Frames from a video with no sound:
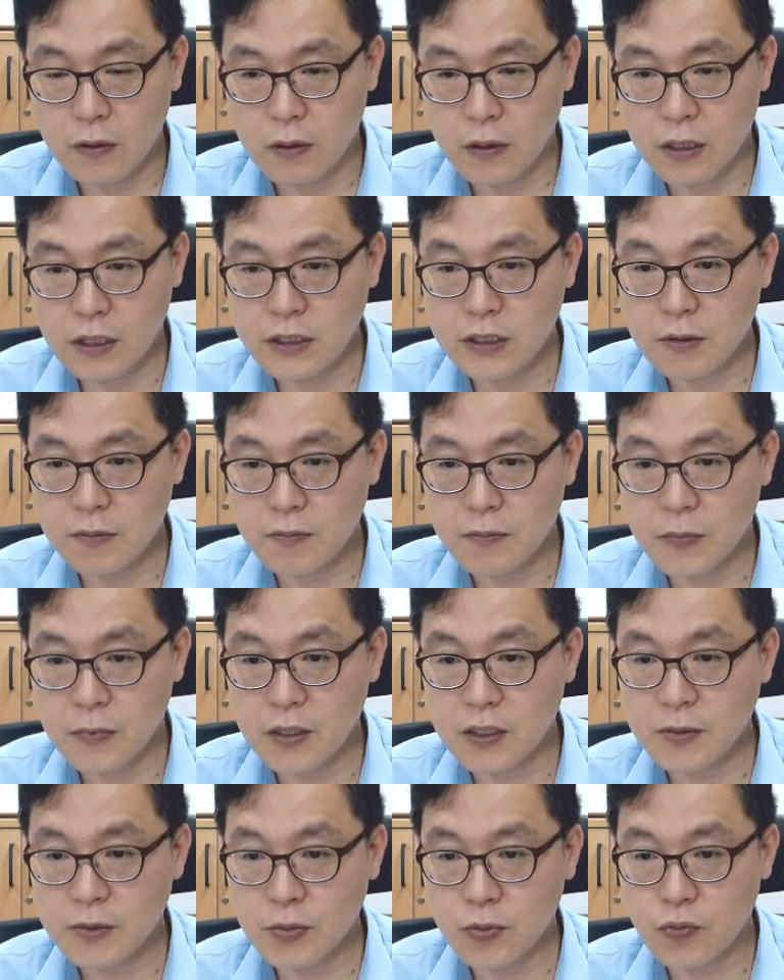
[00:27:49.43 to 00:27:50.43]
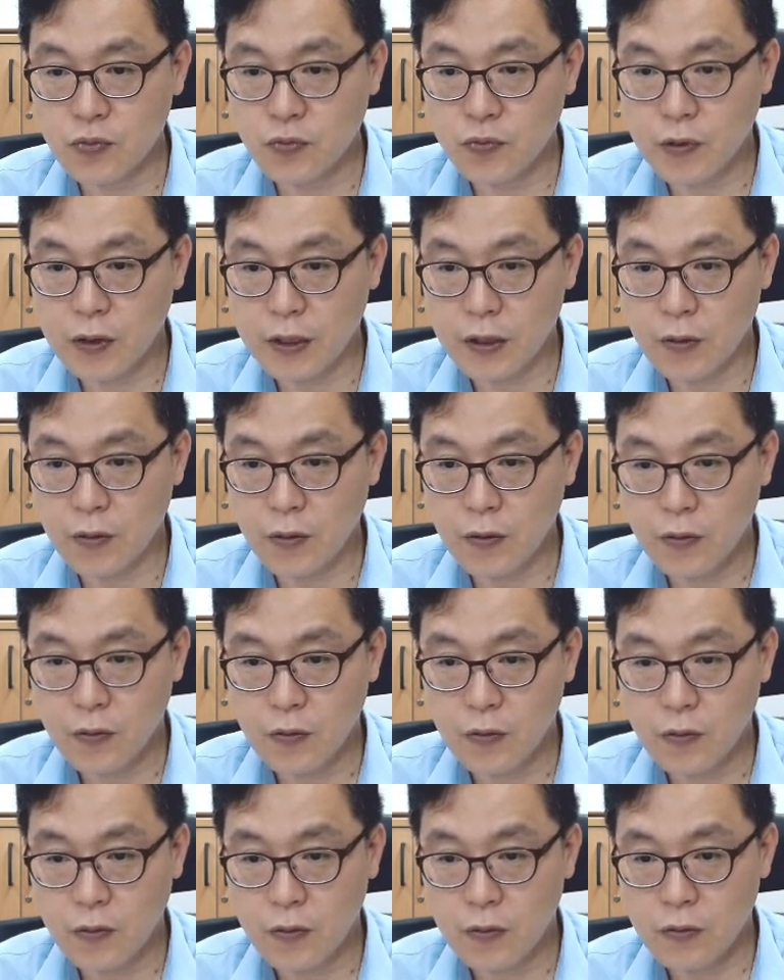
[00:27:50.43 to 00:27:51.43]
20, 22루트가 되고
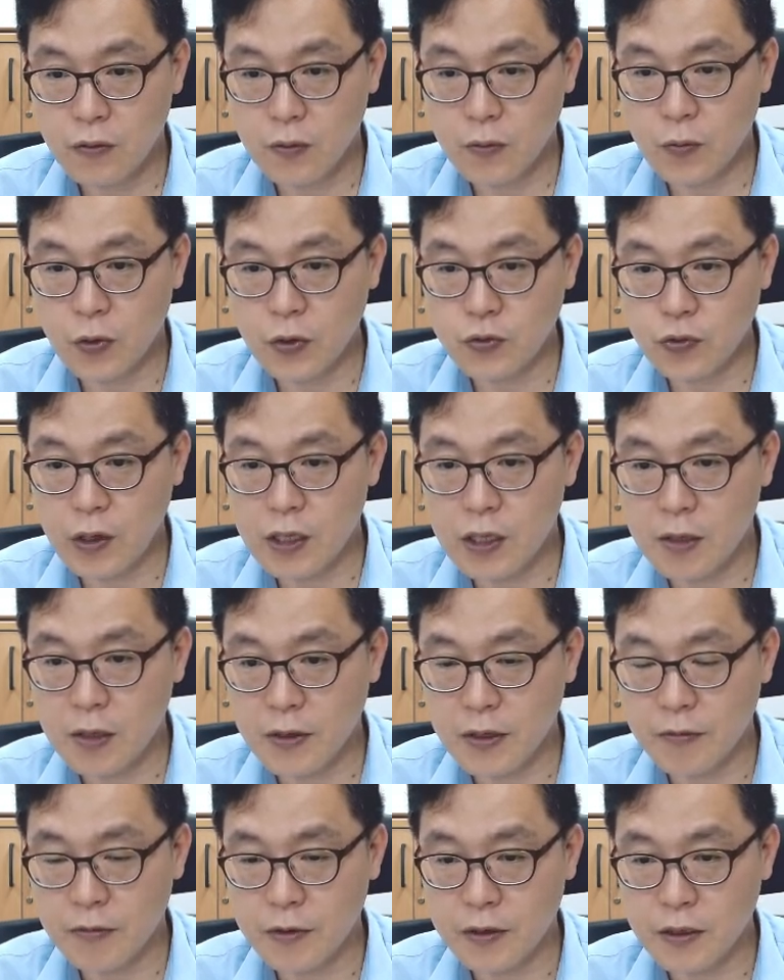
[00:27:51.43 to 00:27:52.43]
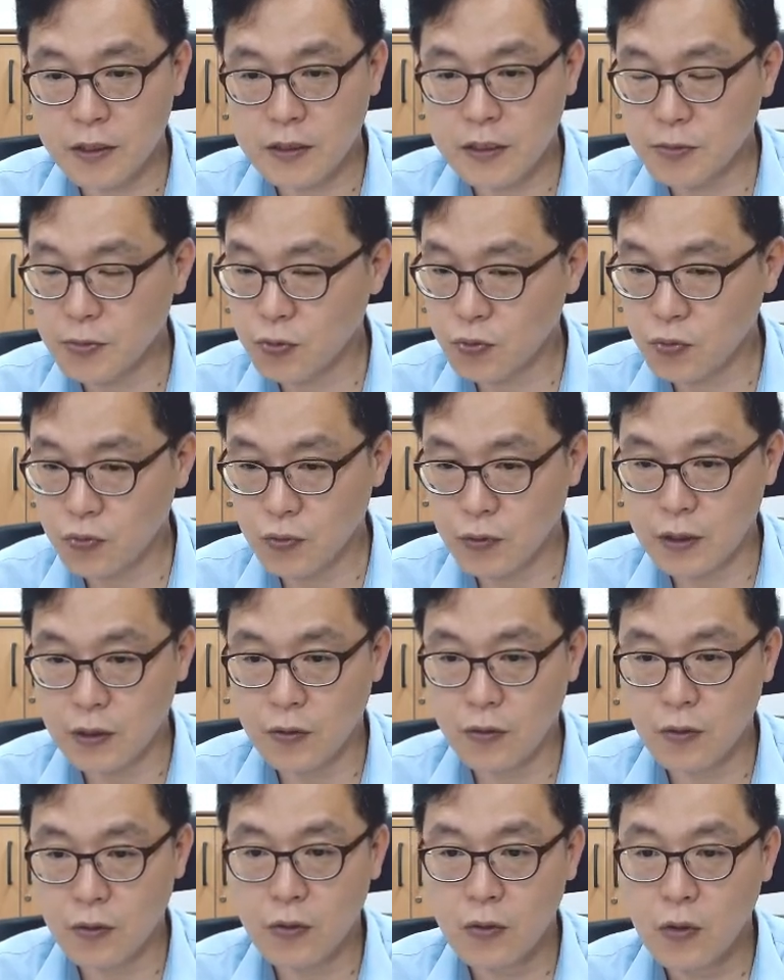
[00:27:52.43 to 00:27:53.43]
그럼 왼쪽에 하나밖에 없으니까 12루트가
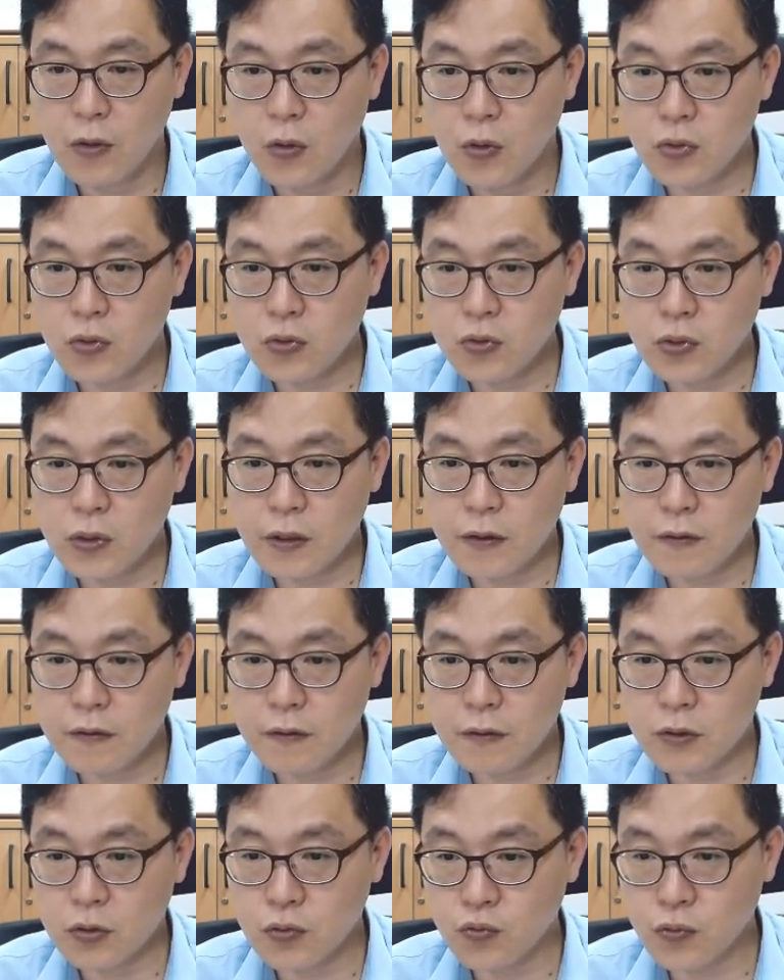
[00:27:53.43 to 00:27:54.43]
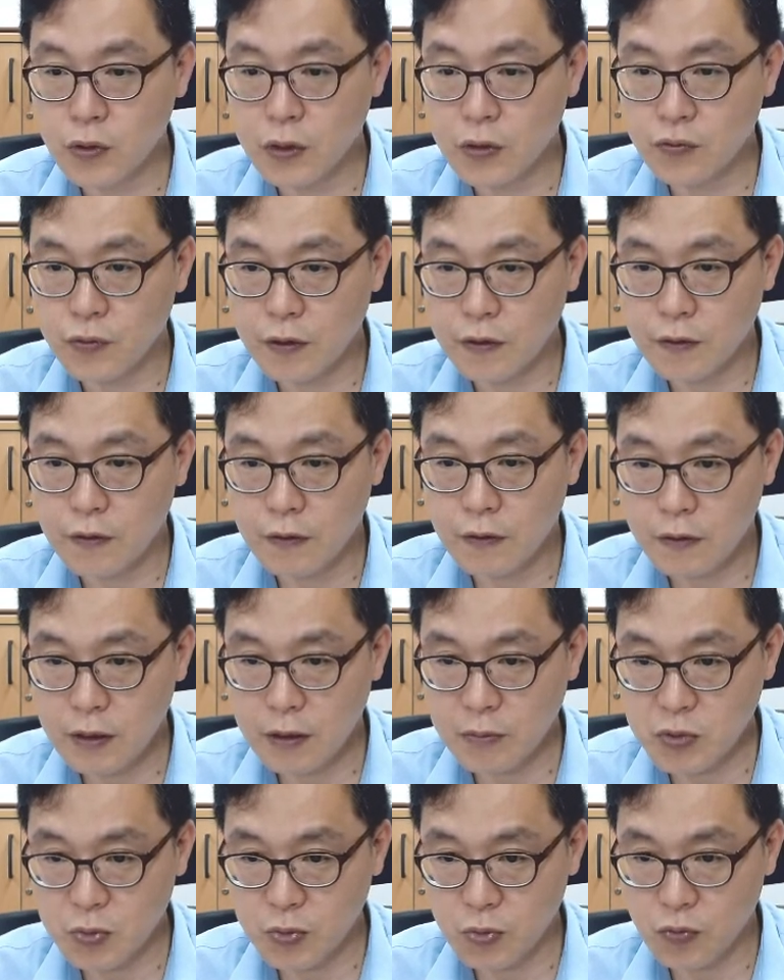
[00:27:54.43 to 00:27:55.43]
되고 오른쪽에서는 이제 두 개 중에서
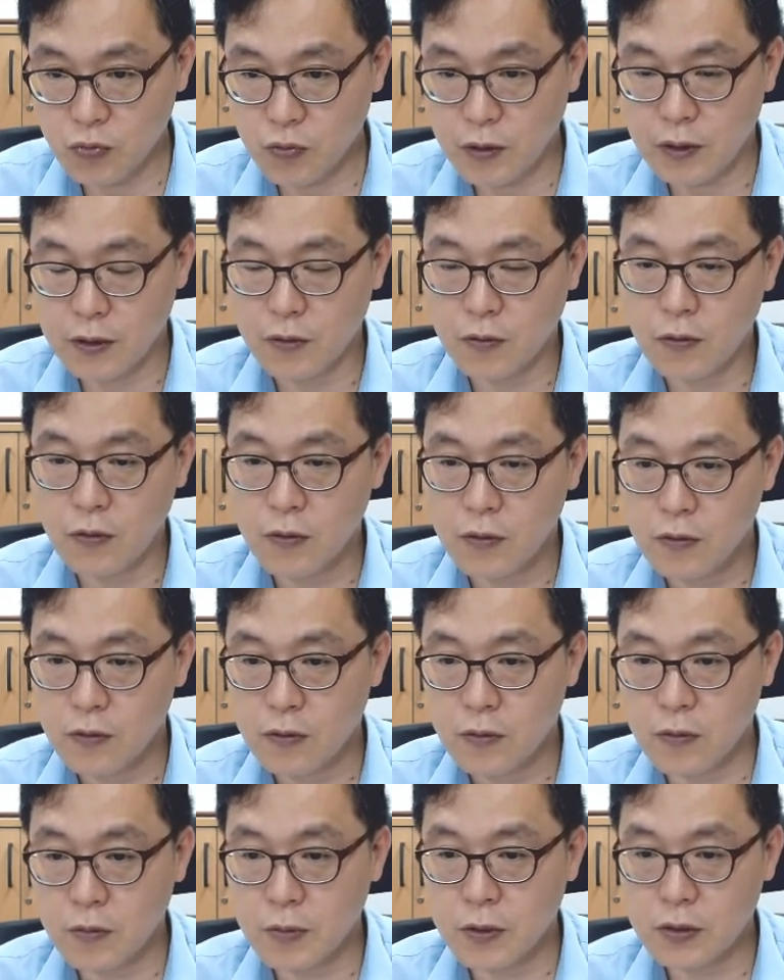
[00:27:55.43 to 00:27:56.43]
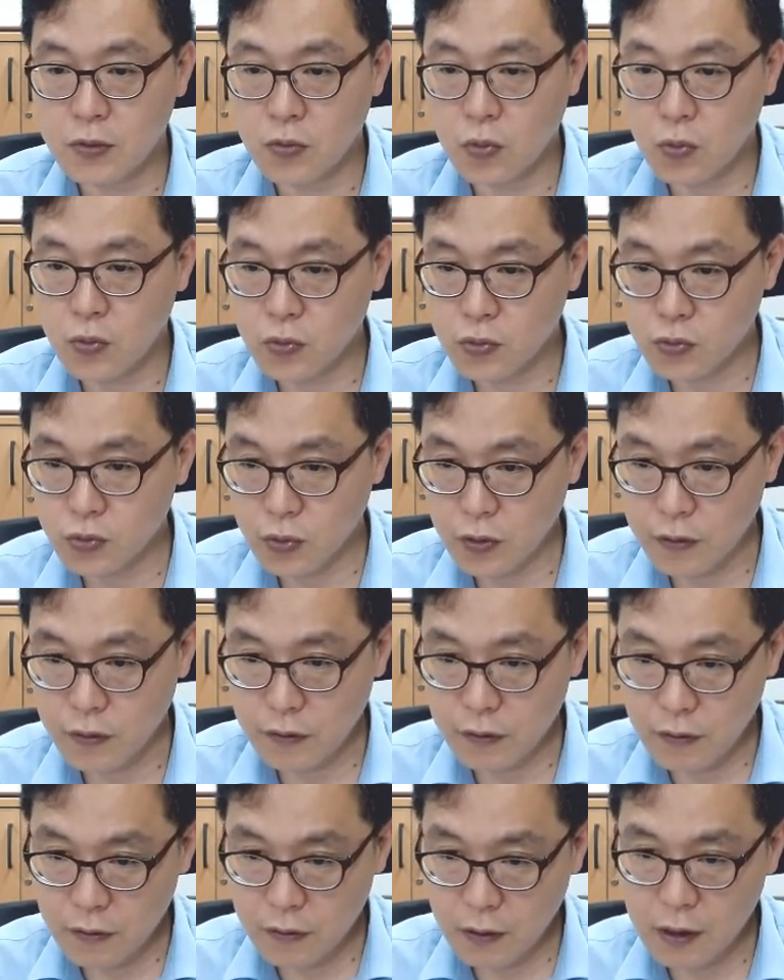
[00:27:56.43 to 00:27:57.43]
32루트가 되고 그러면 또
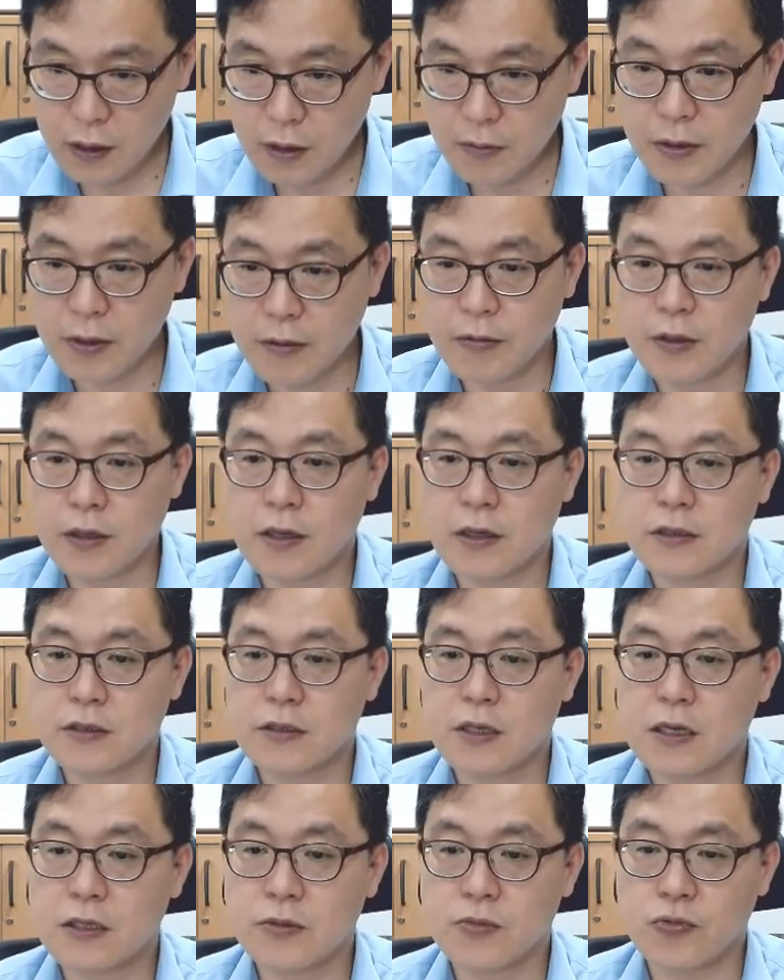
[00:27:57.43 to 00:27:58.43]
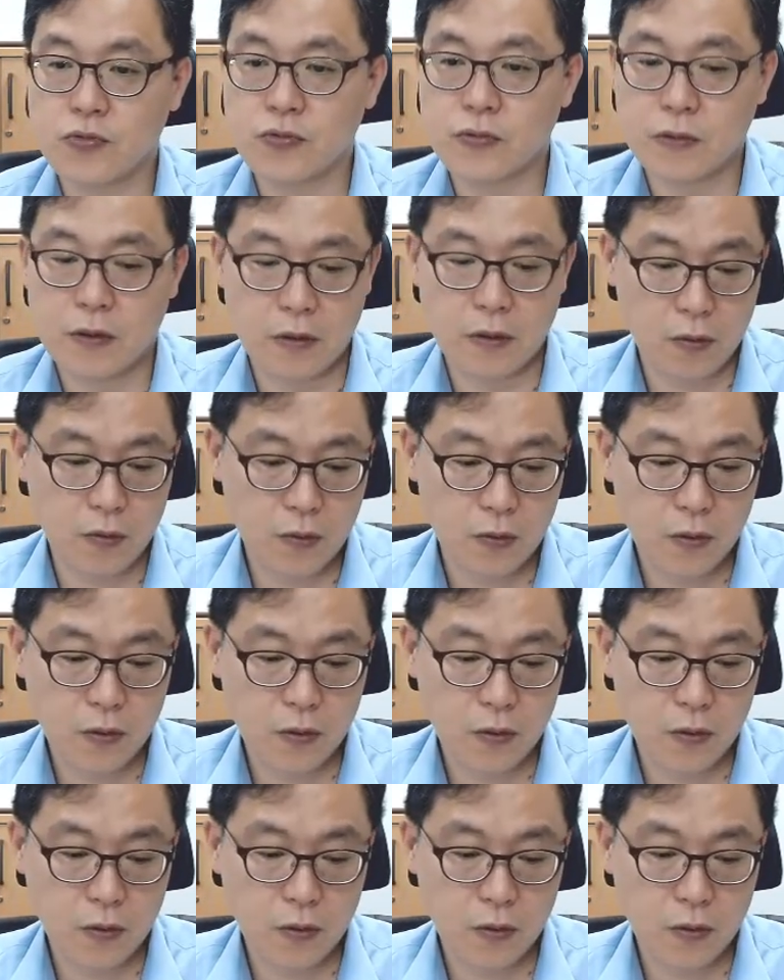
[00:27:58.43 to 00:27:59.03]
오른쪽에서 하나밖에 없으니까 이제 42루트 되고